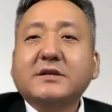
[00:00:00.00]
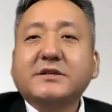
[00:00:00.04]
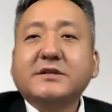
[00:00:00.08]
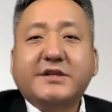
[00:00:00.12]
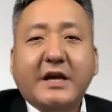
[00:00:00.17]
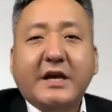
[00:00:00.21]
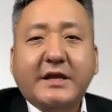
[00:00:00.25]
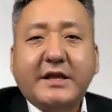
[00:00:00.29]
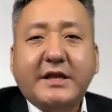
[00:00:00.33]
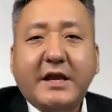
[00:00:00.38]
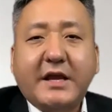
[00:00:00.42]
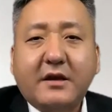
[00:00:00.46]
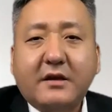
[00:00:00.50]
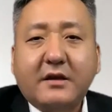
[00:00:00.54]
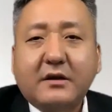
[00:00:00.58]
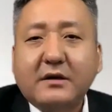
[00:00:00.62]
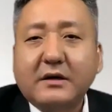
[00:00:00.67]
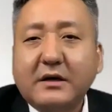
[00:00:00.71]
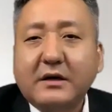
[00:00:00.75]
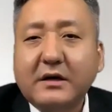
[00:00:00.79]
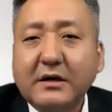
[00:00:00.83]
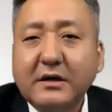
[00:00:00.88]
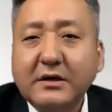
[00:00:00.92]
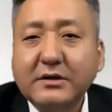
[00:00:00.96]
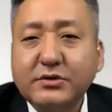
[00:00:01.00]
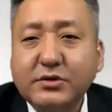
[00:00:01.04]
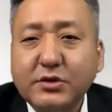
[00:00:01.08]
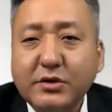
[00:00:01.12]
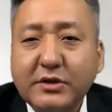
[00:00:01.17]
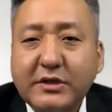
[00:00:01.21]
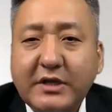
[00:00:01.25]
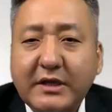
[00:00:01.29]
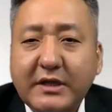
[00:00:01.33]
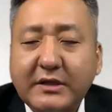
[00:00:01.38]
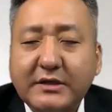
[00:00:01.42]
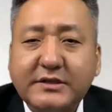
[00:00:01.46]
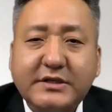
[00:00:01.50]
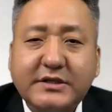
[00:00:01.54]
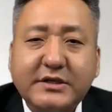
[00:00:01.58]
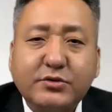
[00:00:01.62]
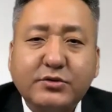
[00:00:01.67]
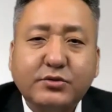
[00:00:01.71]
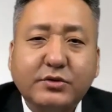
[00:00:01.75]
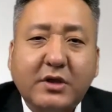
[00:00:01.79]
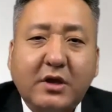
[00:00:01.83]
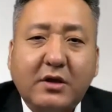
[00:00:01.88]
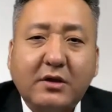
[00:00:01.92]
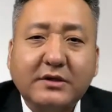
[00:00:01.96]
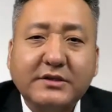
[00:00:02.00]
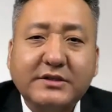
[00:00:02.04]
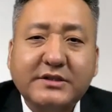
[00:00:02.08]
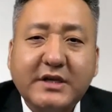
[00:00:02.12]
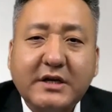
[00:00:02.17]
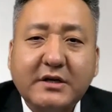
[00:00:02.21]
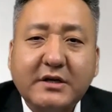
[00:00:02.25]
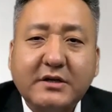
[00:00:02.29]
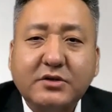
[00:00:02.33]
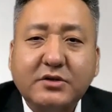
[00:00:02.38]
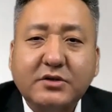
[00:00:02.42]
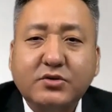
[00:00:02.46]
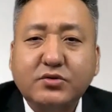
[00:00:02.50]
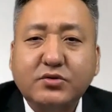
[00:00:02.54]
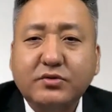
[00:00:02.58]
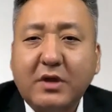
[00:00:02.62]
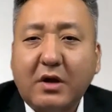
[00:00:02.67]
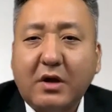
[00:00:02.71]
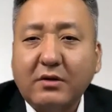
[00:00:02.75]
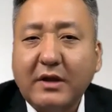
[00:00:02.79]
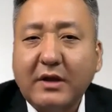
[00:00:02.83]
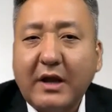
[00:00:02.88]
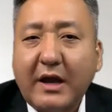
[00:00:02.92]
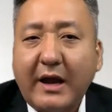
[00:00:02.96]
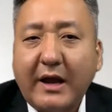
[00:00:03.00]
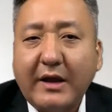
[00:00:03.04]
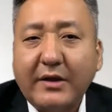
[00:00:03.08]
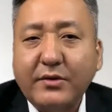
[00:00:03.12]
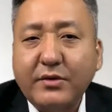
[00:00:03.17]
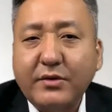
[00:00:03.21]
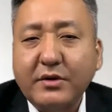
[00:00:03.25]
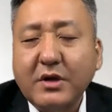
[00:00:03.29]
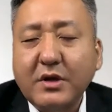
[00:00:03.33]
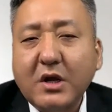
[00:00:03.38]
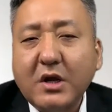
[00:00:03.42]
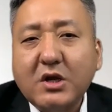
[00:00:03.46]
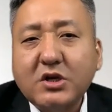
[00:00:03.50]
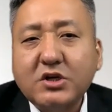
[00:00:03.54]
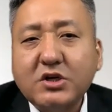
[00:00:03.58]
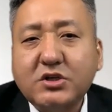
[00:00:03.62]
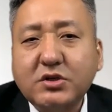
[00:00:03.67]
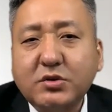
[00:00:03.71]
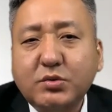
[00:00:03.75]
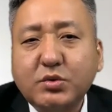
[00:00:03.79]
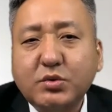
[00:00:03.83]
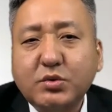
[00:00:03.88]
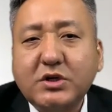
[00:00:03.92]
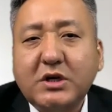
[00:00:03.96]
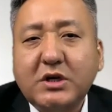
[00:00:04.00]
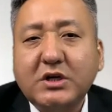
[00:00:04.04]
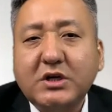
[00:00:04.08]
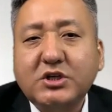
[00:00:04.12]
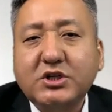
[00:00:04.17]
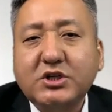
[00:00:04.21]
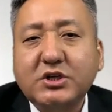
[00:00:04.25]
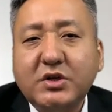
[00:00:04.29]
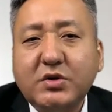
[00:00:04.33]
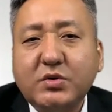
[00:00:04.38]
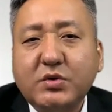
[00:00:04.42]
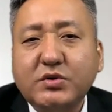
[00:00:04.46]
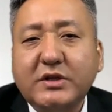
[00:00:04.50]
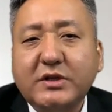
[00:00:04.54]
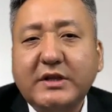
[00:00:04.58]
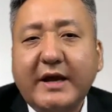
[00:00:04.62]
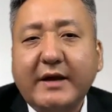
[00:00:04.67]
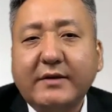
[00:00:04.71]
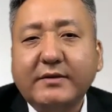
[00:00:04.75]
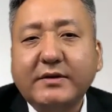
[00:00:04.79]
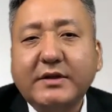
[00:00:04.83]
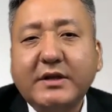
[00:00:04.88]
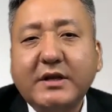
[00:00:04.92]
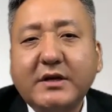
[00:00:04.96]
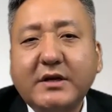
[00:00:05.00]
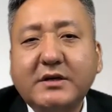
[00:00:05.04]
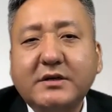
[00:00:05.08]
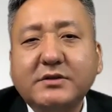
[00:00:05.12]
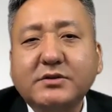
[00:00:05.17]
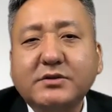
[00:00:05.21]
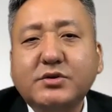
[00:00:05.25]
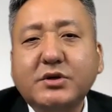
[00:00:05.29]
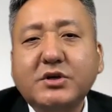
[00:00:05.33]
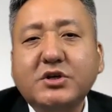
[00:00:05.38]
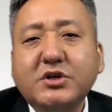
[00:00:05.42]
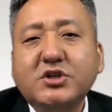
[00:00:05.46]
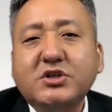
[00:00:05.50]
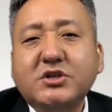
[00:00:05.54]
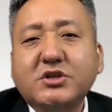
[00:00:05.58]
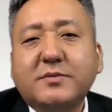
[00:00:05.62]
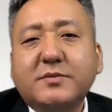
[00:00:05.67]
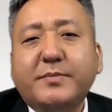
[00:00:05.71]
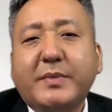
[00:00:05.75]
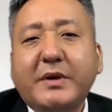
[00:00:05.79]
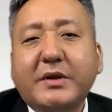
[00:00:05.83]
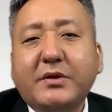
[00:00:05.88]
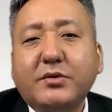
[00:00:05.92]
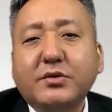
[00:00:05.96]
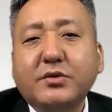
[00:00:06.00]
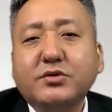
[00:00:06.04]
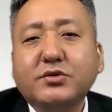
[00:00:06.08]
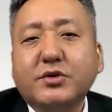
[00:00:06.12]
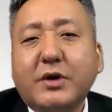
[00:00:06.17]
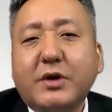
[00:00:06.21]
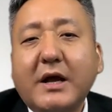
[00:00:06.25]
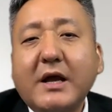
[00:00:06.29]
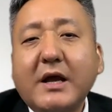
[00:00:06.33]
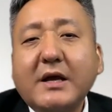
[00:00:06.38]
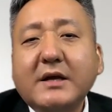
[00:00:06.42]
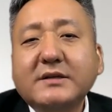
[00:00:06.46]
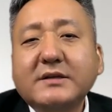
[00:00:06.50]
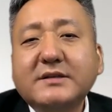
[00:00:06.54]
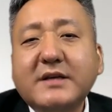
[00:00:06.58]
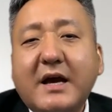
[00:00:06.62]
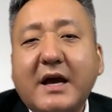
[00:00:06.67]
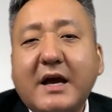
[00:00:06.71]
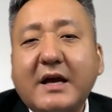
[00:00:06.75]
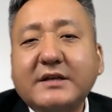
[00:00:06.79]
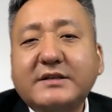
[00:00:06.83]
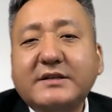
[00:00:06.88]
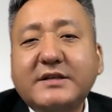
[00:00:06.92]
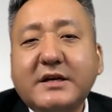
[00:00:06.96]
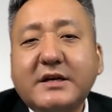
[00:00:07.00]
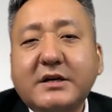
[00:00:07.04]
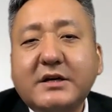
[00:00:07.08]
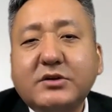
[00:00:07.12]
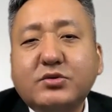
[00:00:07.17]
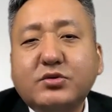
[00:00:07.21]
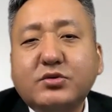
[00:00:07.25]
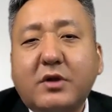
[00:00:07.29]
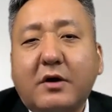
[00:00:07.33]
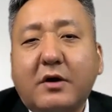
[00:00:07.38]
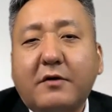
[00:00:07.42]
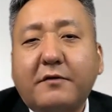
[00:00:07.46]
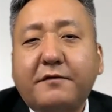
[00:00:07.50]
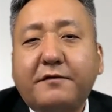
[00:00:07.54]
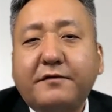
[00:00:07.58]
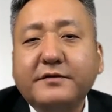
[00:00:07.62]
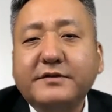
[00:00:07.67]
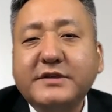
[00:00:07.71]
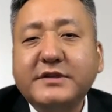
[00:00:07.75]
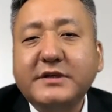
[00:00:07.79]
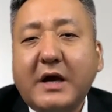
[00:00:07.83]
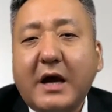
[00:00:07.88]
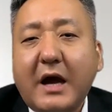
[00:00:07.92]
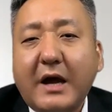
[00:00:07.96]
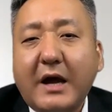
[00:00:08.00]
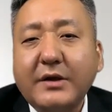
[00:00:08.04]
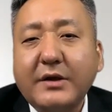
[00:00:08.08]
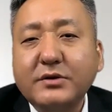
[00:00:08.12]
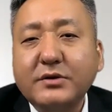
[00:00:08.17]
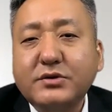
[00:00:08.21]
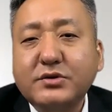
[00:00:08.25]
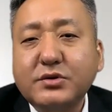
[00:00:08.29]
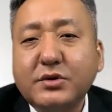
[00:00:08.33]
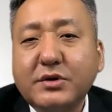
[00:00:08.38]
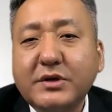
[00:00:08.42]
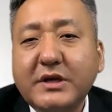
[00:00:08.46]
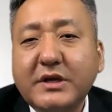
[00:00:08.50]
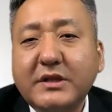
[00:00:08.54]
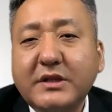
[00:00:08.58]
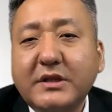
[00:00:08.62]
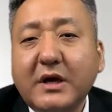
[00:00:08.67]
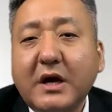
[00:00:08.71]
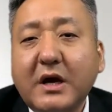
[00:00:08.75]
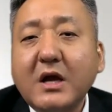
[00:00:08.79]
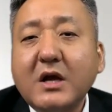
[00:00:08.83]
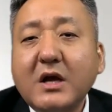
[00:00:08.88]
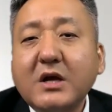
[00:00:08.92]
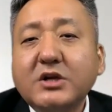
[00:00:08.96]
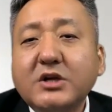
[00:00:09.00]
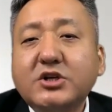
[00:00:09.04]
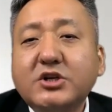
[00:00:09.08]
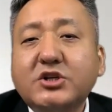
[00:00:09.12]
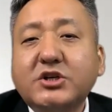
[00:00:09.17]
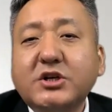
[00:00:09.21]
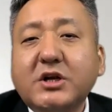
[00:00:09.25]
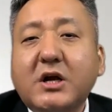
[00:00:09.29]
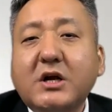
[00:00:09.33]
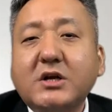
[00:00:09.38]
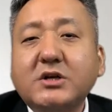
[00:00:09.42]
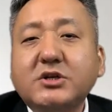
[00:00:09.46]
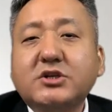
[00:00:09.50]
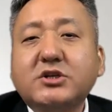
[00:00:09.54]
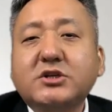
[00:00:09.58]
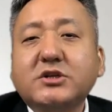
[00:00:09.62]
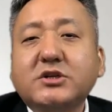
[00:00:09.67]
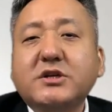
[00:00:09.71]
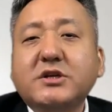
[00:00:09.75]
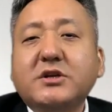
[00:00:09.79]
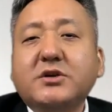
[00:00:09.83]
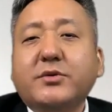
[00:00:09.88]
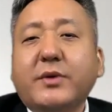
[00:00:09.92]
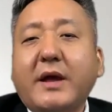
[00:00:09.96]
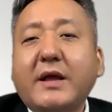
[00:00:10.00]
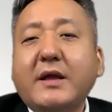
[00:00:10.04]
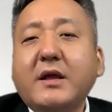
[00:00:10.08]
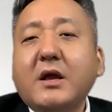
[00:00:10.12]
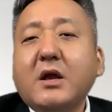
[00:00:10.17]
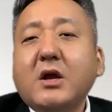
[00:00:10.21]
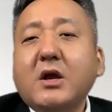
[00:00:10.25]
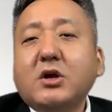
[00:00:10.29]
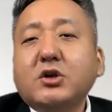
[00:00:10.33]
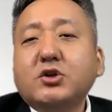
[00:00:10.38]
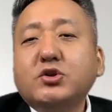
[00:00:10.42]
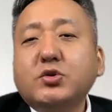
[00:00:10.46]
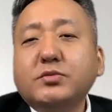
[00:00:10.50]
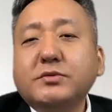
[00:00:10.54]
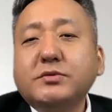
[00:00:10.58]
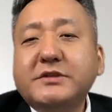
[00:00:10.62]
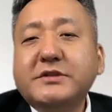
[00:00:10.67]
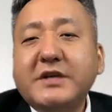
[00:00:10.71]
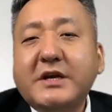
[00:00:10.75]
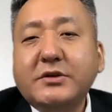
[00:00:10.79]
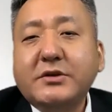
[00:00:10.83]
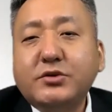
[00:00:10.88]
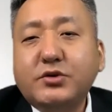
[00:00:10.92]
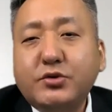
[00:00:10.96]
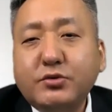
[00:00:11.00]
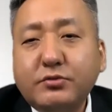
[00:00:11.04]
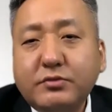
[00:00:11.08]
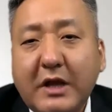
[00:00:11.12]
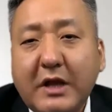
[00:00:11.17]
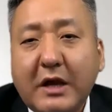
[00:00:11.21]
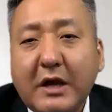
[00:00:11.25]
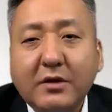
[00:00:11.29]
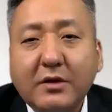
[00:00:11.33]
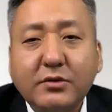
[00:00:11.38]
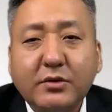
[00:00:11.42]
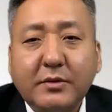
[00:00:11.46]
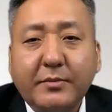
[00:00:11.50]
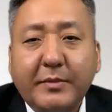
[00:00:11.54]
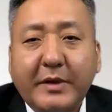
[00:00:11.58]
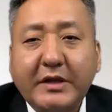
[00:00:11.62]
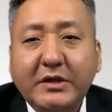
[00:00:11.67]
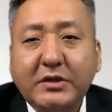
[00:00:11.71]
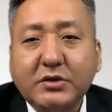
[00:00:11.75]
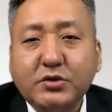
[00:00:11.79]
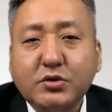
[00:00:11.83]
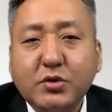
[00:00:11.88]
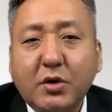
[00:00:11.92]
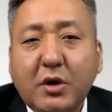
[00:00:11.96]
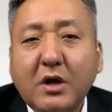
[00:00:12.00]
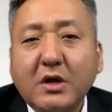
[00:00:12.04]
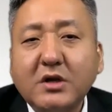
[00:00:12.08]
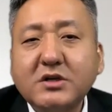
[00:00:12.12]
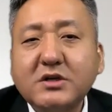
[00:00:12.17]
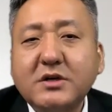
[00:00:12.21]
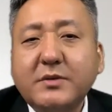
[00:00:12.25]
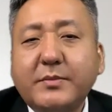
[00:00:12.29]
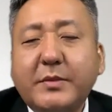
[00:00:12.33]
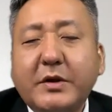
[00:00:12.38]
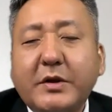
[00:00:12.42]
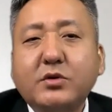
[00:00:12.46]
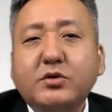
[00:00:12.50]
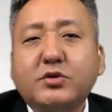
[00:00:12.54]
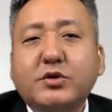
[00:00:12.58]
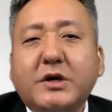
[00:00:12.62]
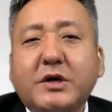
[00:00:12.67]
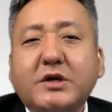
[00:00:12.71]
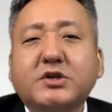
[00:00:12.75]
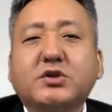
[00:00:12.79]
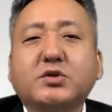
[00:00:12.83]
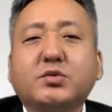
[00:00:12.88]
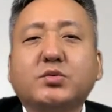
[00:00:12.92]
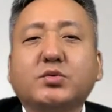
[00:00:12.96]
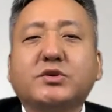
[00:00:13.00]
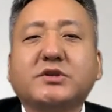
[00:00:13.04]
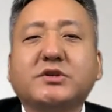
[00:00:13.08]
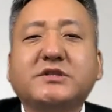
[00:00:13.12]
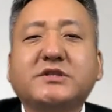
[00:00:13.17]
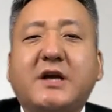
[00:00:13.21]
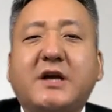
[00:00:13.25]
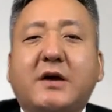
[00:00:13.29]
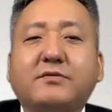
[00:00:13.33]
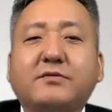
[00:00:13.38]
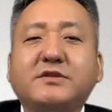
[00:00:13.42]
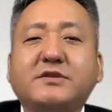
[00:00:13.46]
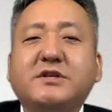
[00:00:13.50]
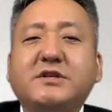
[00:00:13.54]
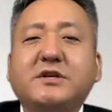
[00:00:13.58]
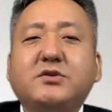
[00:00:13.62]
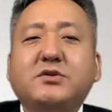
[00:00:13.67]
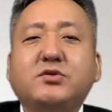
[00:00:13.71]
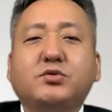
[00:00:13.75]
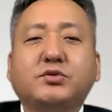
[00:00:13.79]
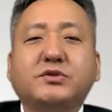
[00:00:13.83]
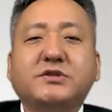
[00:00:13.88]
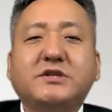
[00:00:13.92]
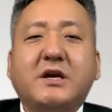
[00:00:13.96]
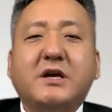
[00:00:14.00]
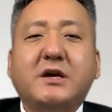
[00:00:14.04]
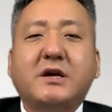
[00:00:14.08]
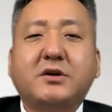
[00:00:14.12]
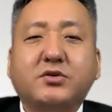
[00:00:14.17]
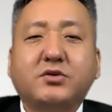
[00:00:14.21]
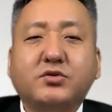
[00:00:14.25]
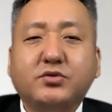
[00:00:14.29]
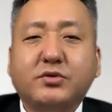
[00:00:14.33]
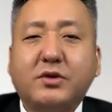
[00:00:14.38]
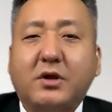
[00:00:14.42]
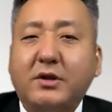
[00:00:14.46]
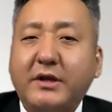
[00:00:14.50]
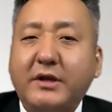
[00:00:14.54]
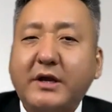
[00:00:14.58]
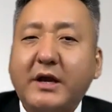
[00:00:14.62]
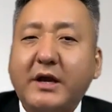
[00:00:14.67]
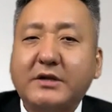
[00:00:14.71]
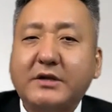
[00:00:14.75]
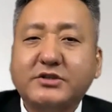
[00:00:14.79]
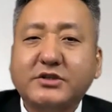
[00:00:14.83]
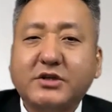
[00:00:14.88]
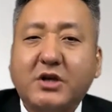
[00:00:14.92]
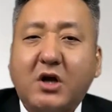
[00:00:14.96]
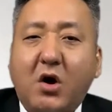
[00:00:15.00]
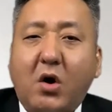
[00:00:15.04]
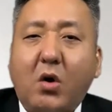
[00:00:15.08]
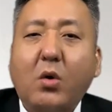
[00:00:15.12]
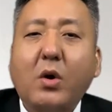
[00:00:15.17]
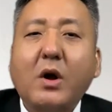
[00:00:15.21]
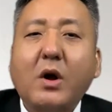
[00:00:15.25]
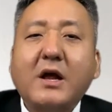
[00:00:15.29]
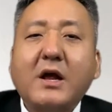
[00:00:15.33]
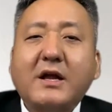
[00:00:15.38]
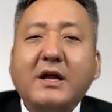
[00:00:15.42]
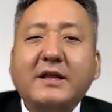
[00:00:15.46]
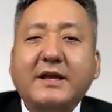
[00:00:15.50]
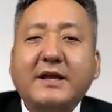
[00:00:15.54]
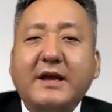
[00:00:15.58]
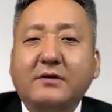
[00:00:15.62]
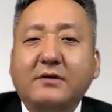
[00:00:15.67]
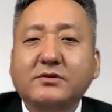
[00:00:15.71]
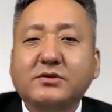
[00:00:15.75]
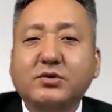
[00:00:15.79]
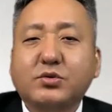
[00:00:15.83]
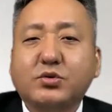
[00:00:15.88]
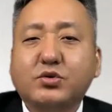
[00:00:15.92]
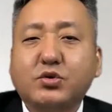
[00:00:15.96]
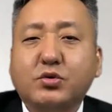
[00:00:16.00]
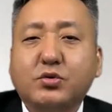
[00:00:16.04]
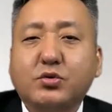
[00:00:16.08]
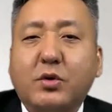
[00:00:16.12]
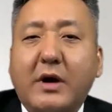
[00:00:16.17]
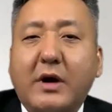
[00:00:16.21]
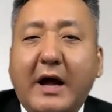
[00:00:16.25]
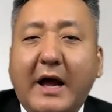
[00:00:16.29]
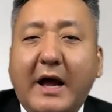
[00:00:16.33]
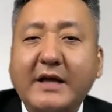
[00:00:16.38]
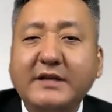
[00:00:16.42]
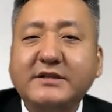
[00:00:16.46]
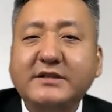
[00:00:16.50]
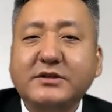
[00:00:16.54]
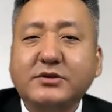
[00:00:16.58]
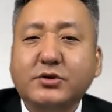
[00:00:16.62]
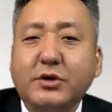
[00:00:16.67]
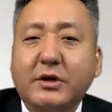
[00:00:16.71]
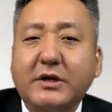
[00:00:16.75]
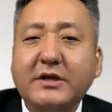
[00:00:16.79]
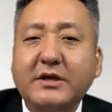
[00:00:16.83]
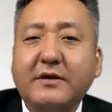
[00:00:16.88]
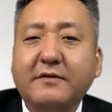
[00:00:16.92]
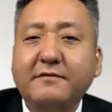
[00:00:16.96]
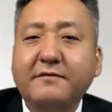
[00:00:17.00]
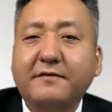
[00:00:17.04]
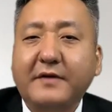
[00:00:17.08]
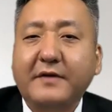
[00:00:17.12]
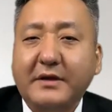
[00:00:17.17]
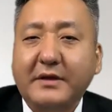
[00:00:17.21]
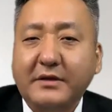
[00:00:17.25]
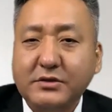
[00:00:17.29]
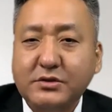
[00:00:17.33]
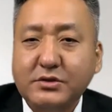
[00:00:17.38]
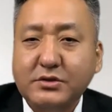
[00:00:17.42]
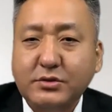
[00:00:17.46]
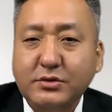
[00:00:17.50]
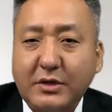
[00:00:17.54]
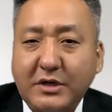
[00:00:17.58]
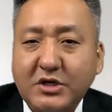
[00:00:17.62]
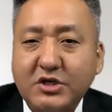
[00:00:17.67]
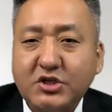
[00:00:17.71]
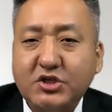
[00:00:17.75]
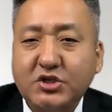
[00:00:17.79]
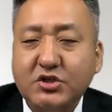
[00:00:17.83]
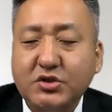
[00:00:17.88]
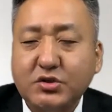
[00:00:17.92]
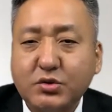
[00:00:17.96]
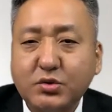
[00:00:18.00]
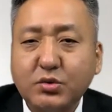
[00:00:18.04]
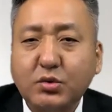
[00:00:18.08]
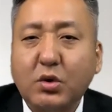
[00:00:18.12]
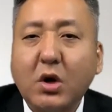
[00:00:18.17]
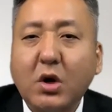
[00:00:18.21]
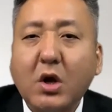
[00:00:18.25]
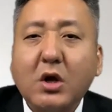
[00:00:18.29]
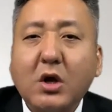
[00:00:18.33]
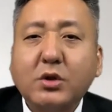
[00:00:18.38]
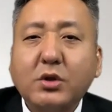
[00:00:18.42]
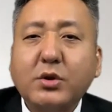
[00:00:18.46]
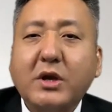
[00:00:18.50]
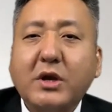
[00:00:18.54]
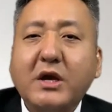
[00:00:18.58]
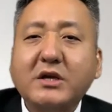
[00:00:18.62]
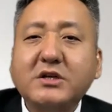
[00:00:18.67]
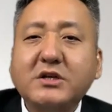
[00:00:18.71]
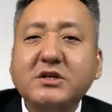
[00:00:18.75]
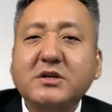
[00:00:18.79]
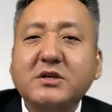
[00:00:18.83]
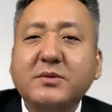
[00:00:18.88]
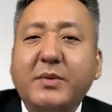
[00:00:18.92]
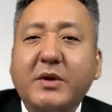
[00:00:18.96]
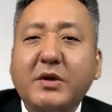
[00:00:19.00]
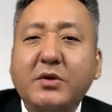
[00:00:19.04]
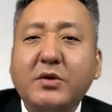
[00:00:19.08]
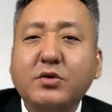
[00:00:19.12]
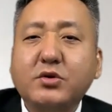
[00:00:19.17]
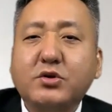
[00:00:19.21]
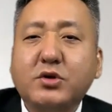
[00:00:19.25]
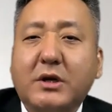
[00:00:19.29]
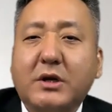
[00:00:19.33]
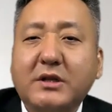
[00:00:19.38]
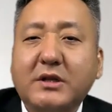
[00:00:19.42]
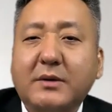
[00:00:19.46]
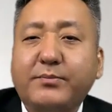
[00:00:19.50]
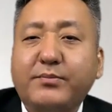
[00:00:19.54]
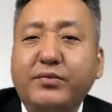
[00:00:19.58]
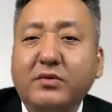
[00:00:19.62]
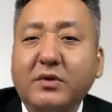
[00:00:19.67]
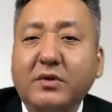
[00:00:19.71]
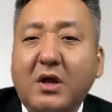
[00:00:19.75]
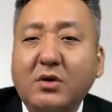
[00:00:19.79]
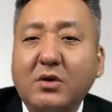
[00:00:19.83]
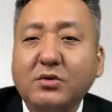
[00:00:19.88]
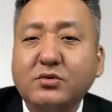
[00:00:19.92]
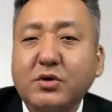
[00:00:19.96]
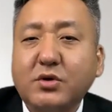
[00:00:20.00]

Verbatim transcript: 前天和昨天呢，进入到了尖阁诸岛的海域。十五日和十六日两天，跟随日本渔船在尖阁诸岛附近海域作业的石恒市议员中间军呢，对媒体说，日本渔船十五日下午进入尖阁诸岛领海之后，两艘中国海警船也尾随驶入，对日本渔船的捕捞